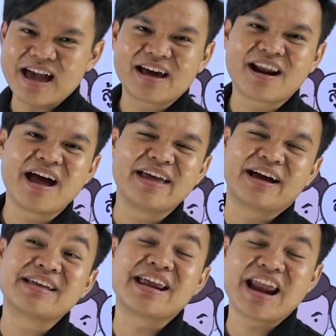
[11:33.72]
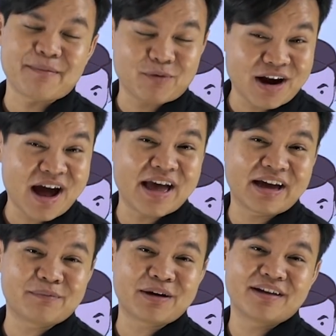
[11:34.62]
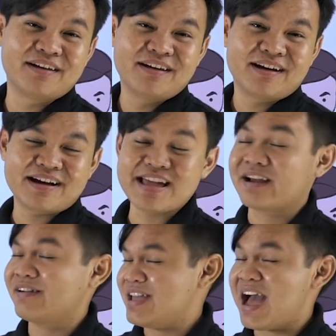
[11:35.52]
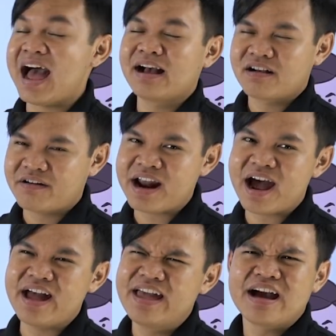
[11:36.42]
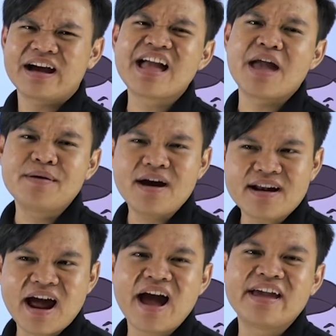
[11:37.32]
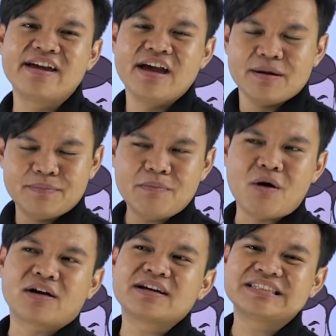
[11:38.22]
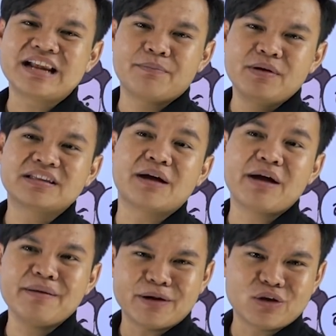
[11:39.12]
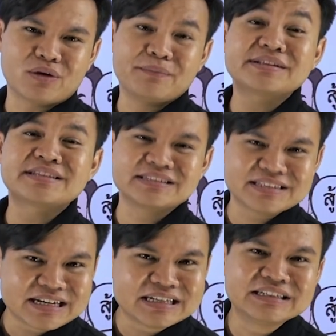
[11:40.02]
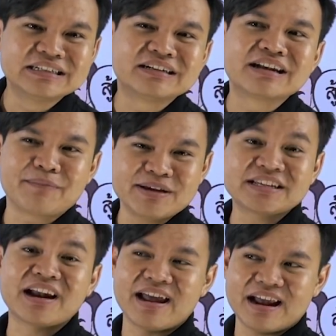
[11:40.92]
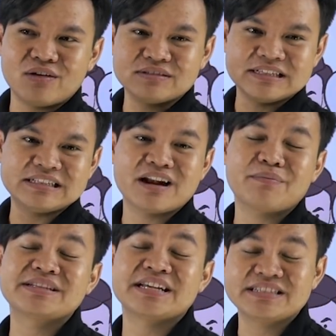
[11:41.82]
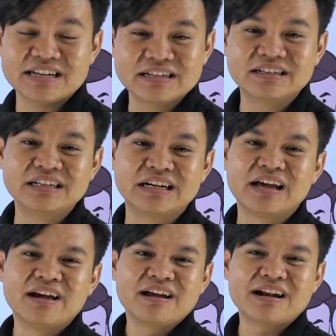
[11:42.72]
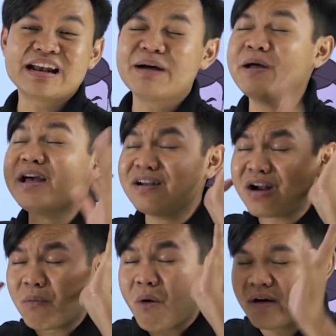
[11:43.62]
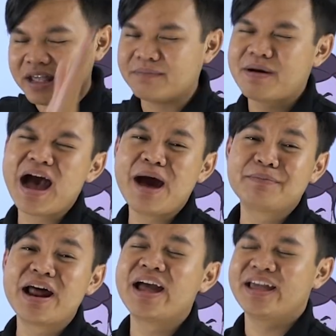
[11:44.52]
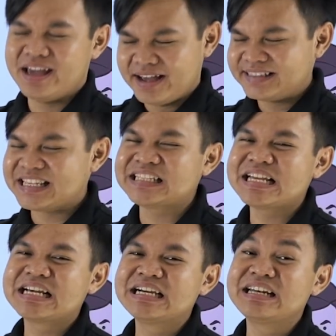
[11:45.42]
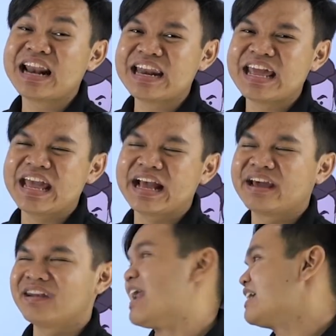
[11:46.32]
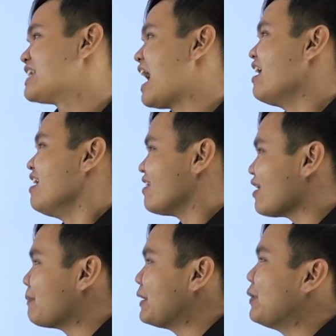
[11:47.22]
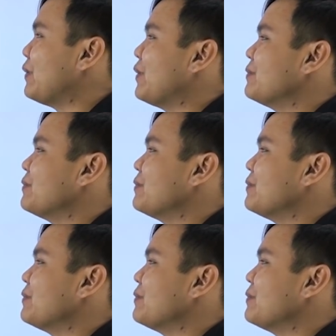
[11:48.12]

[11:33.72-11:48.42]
อะไรขยายนามก็ได้คำขยายกริยาก็ได้ขยายเพื่ออะไรเพื่อบอกลักษณะเพื่อทำให้ประโยคนั้นมันชัดเจนขึ้นทำให้สถานะของสิ่งนั้นมันชัดเจนขึ้นนะทำให้เรามองเห็นภาพได้ชัดเจนขึ้นนั่นเองนะจ๊ะเราไปดู